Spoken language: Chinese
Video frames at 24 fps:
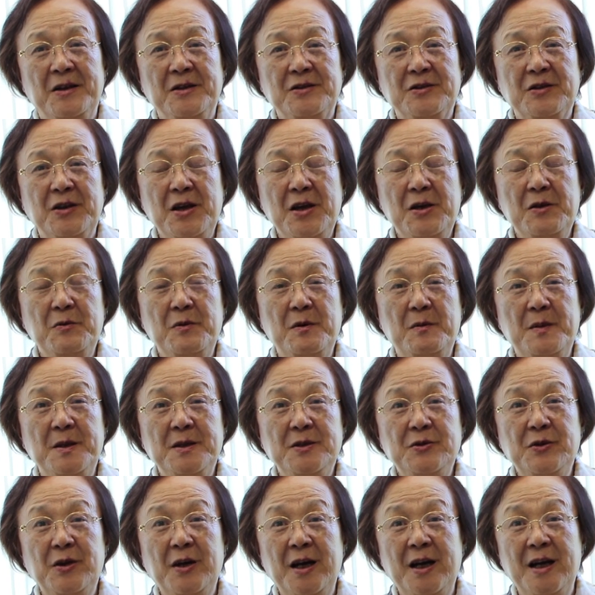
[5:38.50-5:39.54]
所以我们
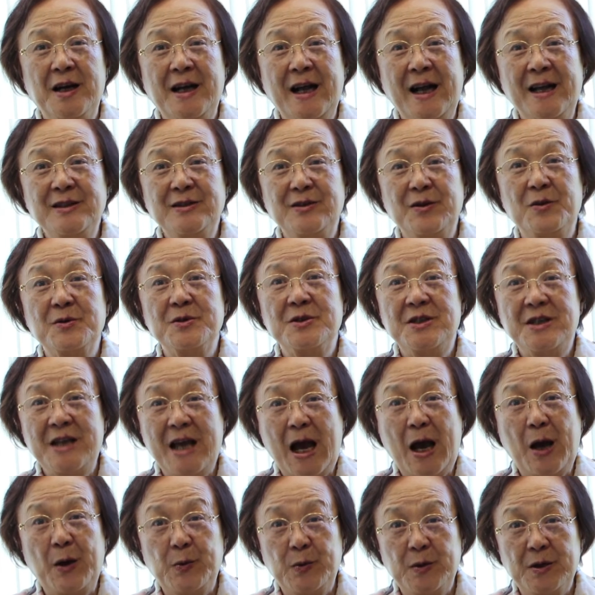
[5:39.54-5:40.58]
就很看重
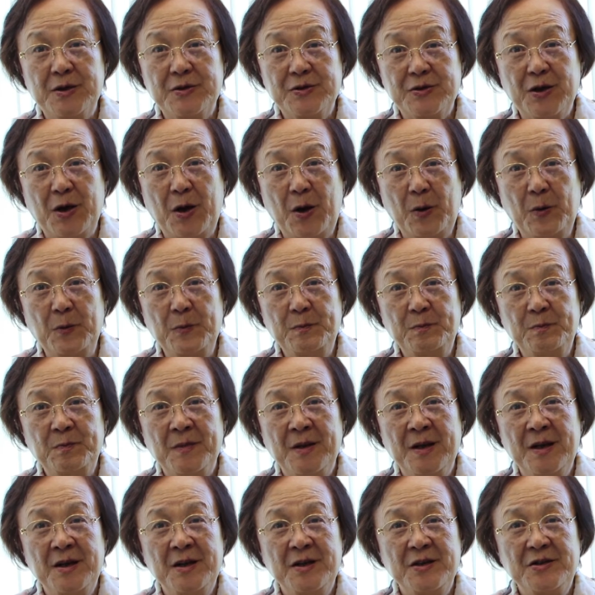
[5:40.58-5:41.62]
下雨的时候。
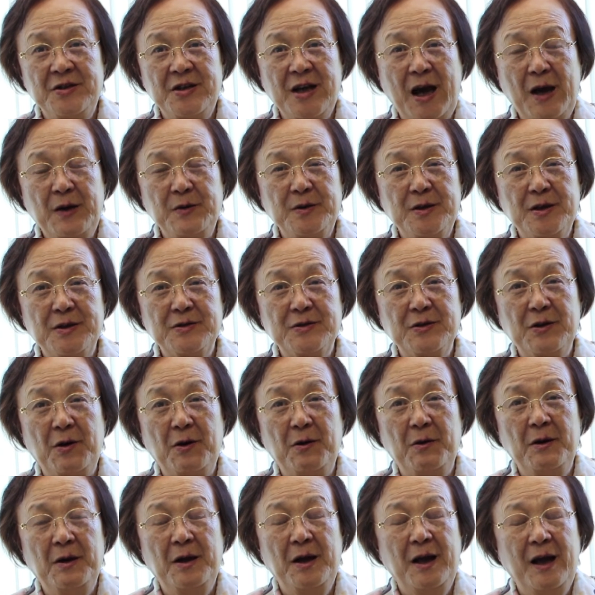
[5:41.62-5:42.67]
下雨的时
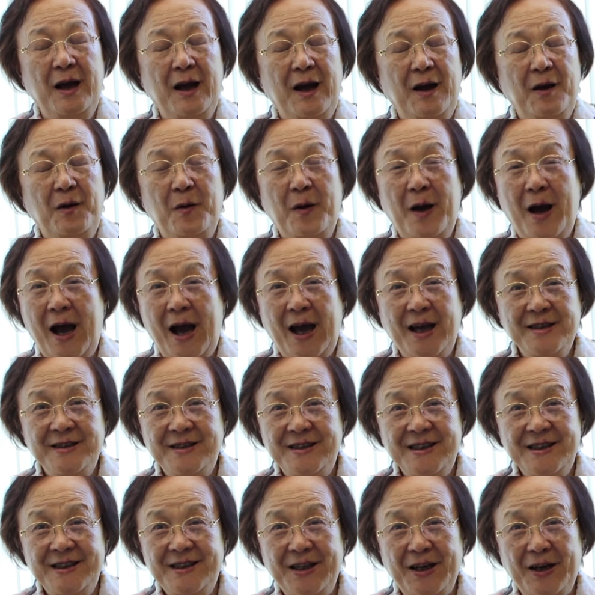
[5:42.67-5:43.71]
候，我还
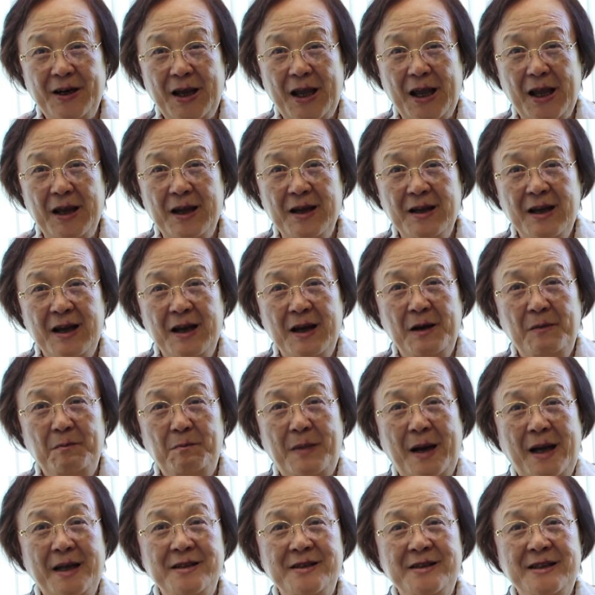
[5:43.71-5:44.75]
记得诶，
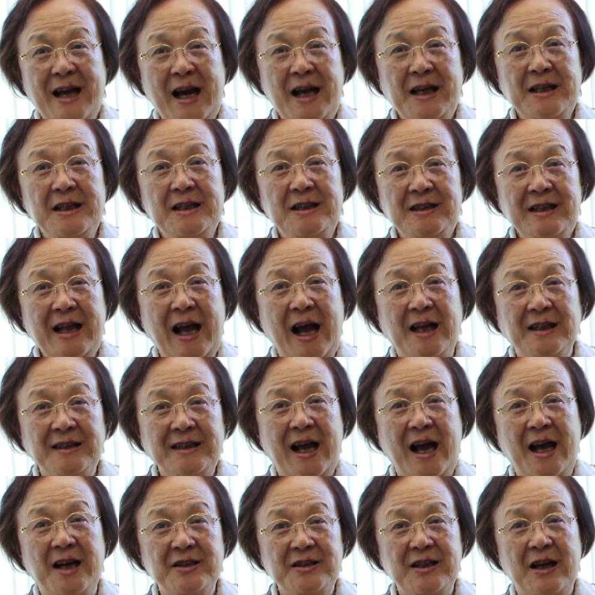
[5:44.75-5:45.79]
把家里大
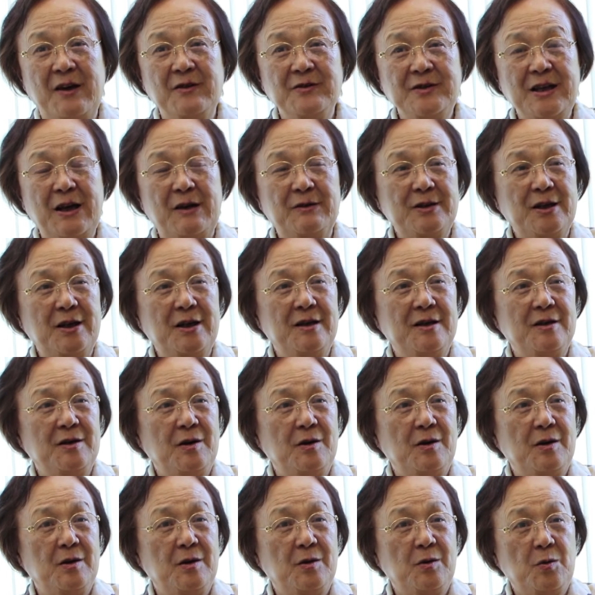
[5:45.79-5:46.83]
大小小的
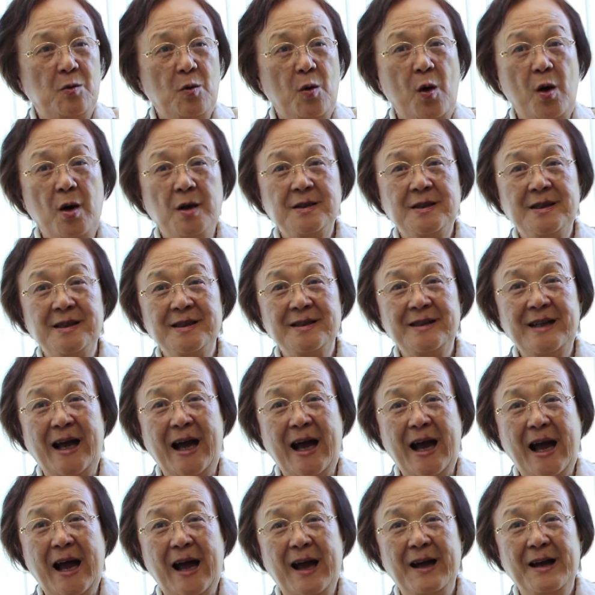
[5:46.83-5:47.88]
锅子
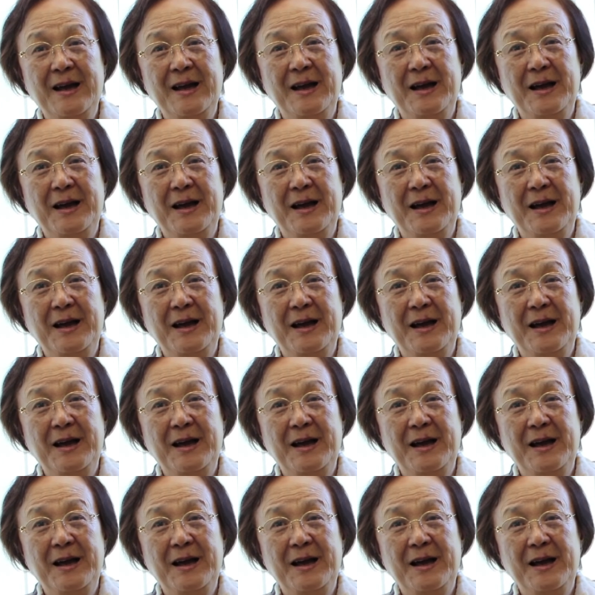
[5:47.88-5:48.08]
啦、